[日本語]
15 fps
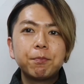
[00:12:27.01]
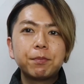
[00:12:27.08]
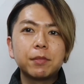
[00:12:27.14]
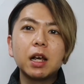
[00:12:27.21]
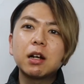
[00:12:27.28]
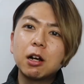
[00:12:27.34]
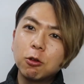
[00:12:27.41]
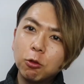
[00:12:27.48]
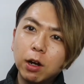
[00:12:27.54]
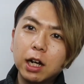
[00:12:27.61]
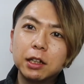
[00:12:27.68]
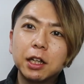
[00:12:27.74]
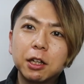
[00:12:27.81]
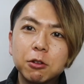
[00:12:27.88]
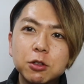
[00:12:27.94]
なんかこうわか
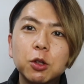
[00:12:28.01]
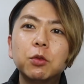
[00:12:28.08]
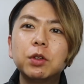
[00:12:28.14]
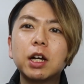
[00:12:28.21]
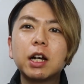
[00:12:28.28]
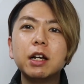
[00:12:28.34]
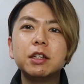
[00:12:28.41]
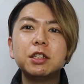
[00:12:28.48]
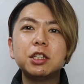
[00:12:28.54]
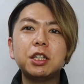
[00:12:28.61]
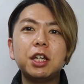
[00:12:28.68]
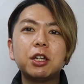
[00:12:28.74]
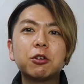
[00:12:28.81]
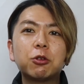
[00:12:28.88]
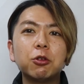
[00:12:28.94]
んないけど、そんな感じ
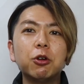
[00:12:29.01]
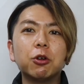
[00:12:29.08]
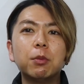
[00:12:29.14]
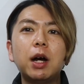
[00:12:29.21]
でいくと、